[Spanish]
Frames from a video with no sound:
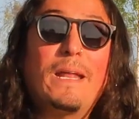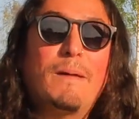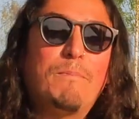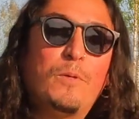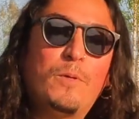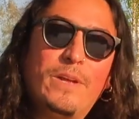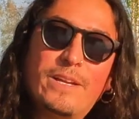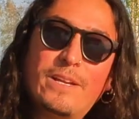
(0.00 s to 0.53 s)
para
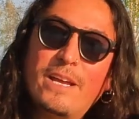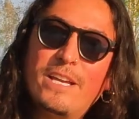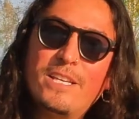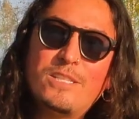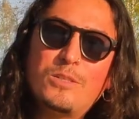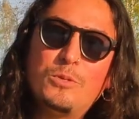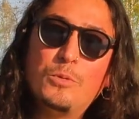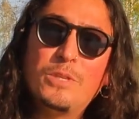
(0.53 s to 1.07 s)
poder
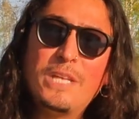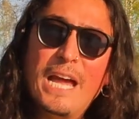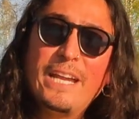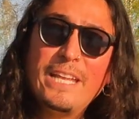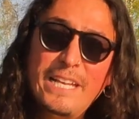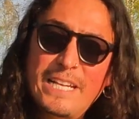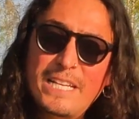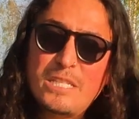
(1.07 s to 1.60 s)

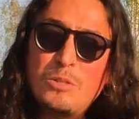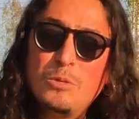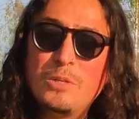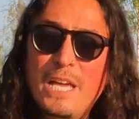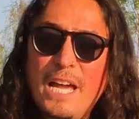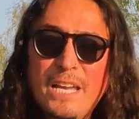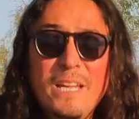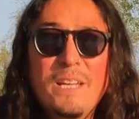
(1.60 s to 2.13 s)
estudiar, ir a
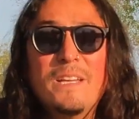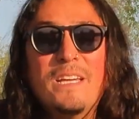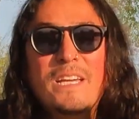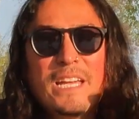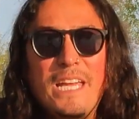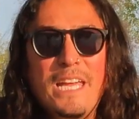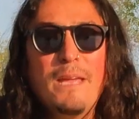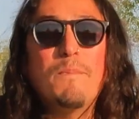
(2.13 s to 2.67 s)
estudiar
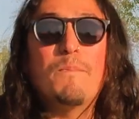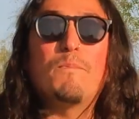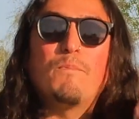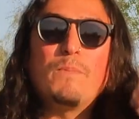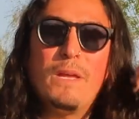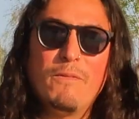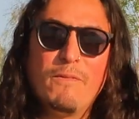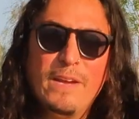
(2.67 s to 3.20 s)
y
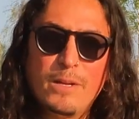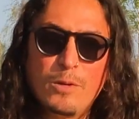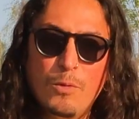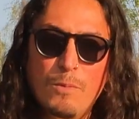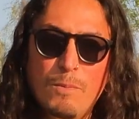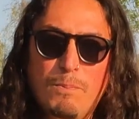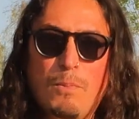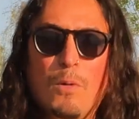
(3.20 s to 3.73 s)
vivir
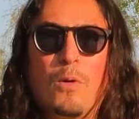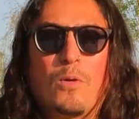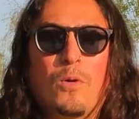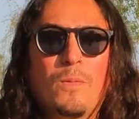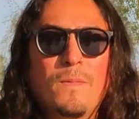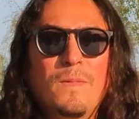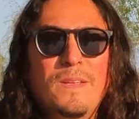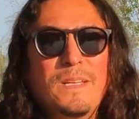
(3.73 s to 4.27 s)
un
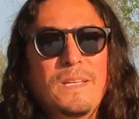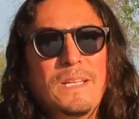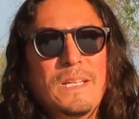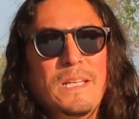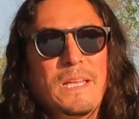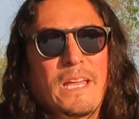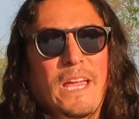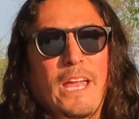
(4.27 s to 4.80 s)
poco.
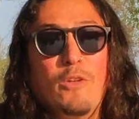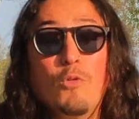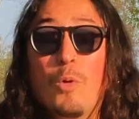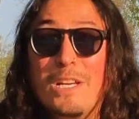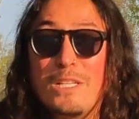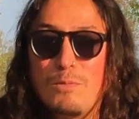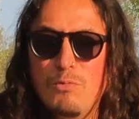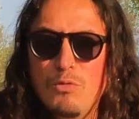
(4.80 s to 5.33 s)
Eh,
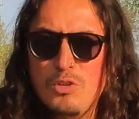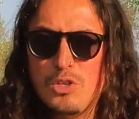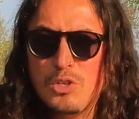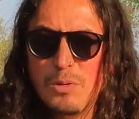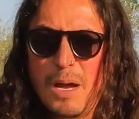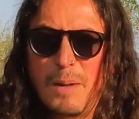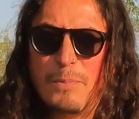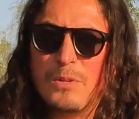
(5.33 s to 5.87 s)
no es
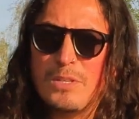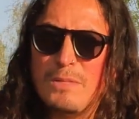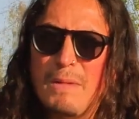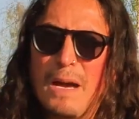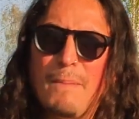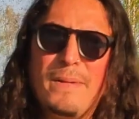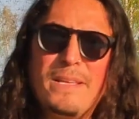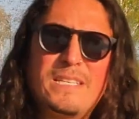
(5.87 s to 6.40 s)
mucho,
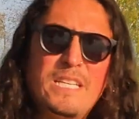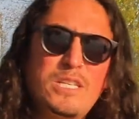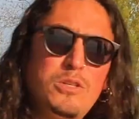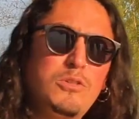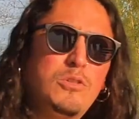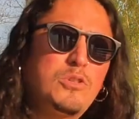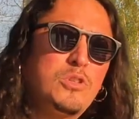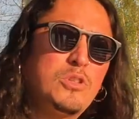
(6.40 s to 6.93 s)
aproximadamente
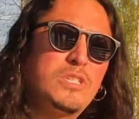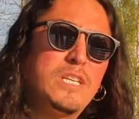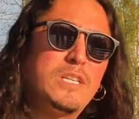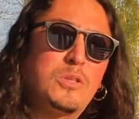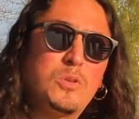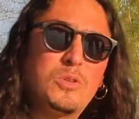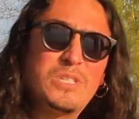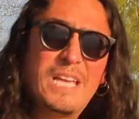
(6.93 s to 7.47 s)
son
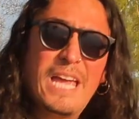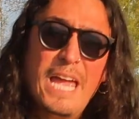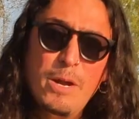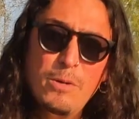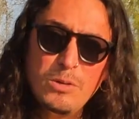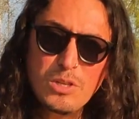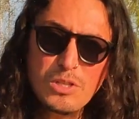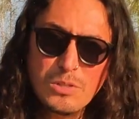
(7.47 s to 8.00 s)
800
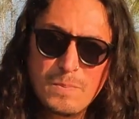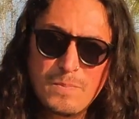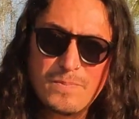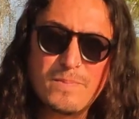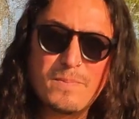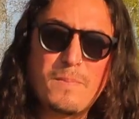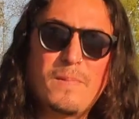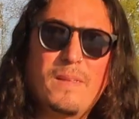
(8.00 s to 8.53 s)
euros.
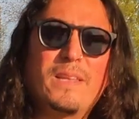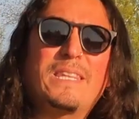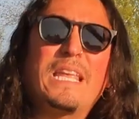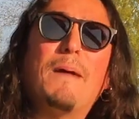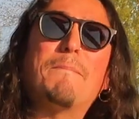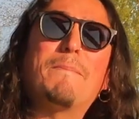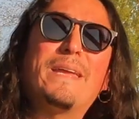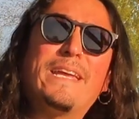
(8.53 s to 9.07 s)

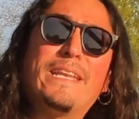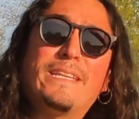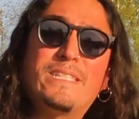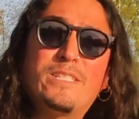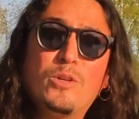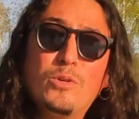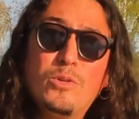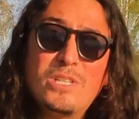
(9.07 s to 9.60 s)
También
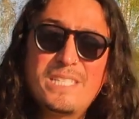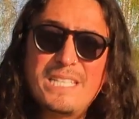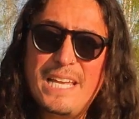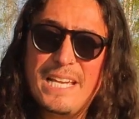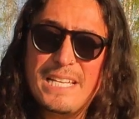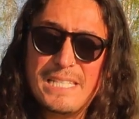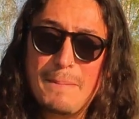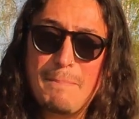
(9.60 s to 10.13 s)
si uno
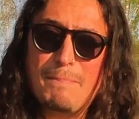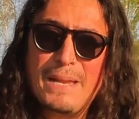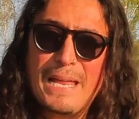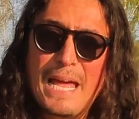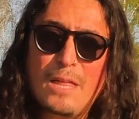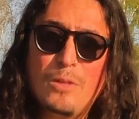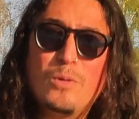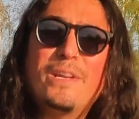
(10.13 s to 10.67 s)
está
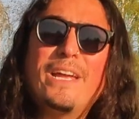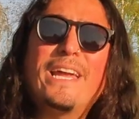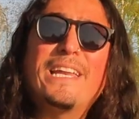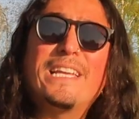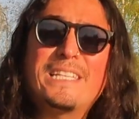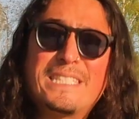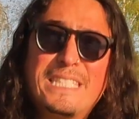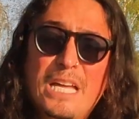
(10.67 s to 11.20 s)
desempleado,
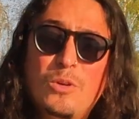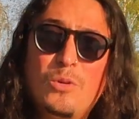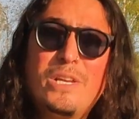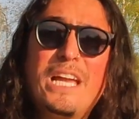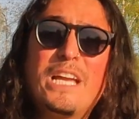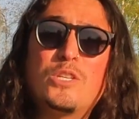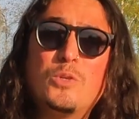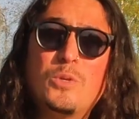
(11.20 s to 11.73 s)
el Estado
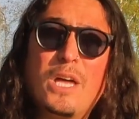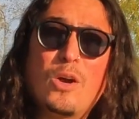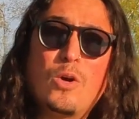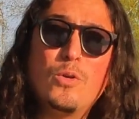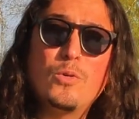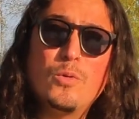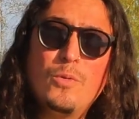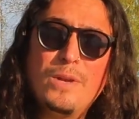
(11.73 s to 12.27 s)
le ayuda
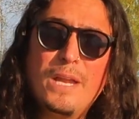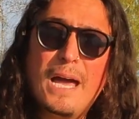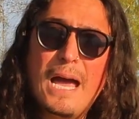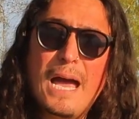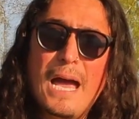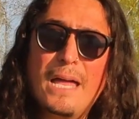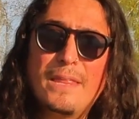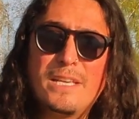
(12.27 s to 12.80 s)
con
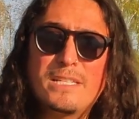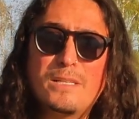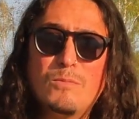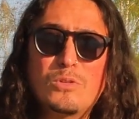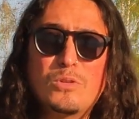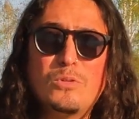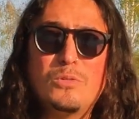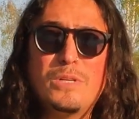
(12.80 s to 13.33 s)
una,
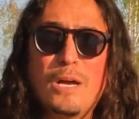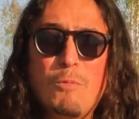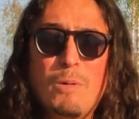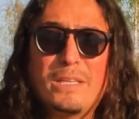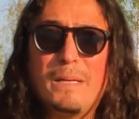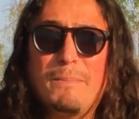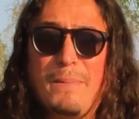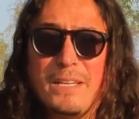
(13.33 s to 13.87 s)
decimos, con una
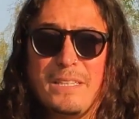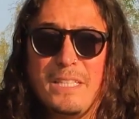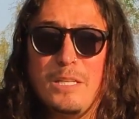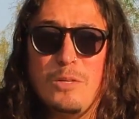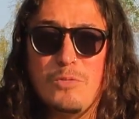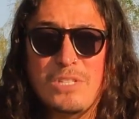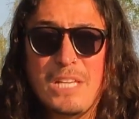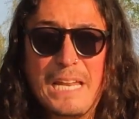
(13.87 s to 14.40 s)
cuarta parte
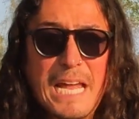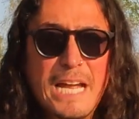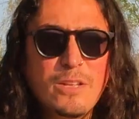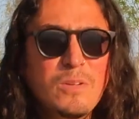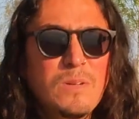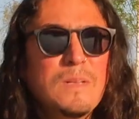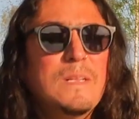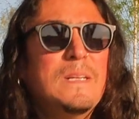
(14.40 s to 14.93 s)
de un
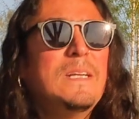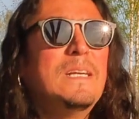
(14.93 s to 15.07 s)
salario.